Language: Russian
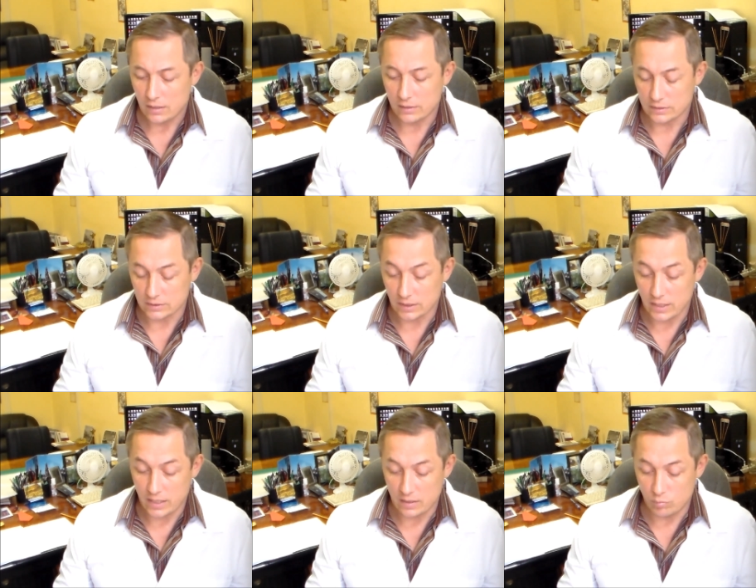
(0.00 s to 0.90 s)
э,
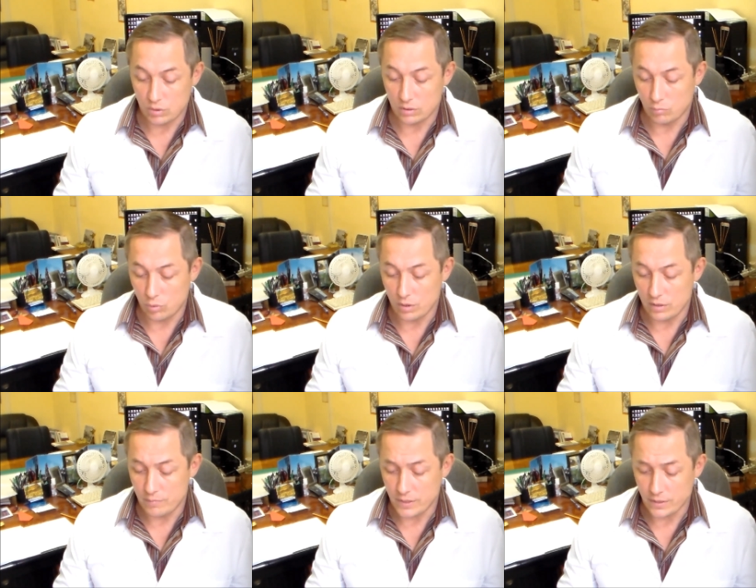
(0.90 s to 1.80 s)
состояние было
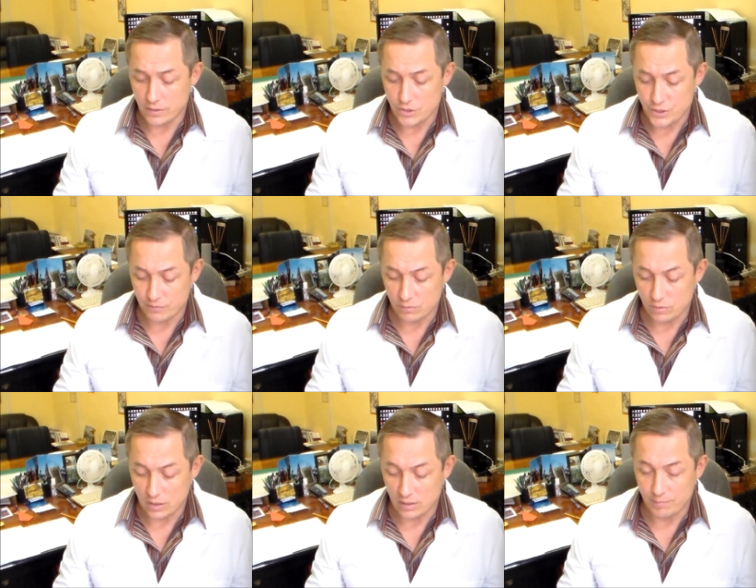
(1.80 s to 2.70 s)
более-менее
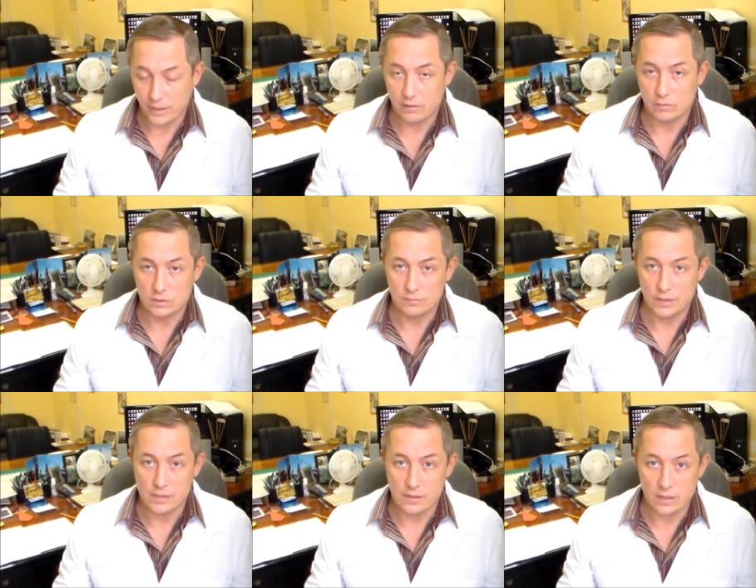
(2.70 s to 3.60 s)
ничего, а при его
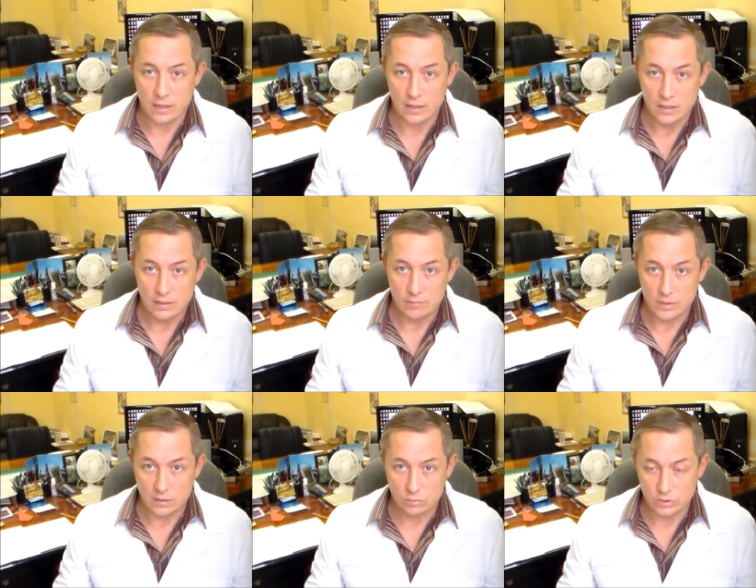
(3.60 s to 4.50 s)
смене на
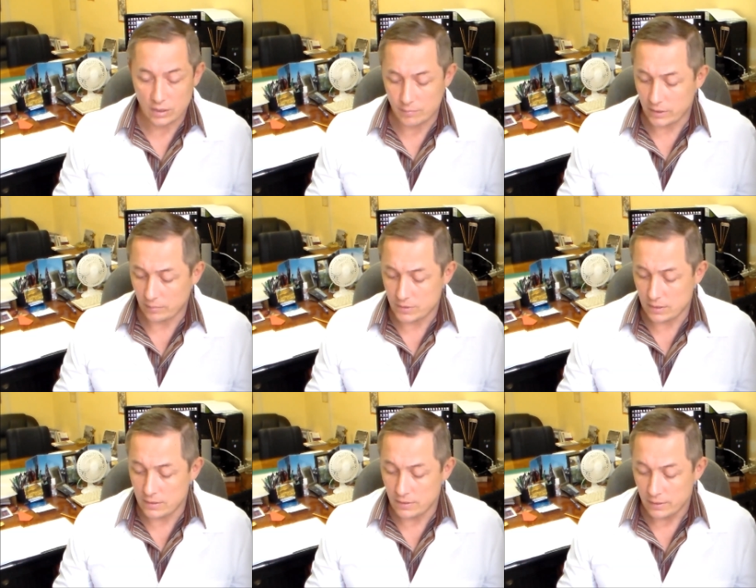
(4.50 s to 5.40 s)
белорусский
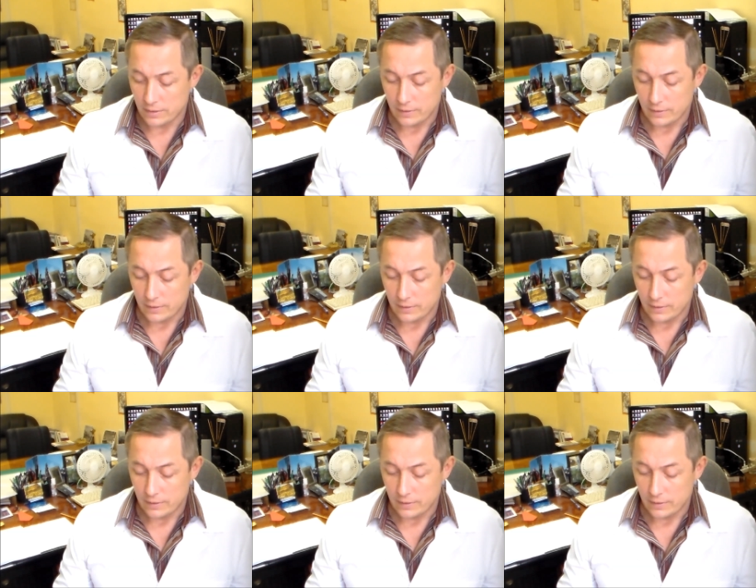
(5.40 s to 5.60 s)
амитриптилин,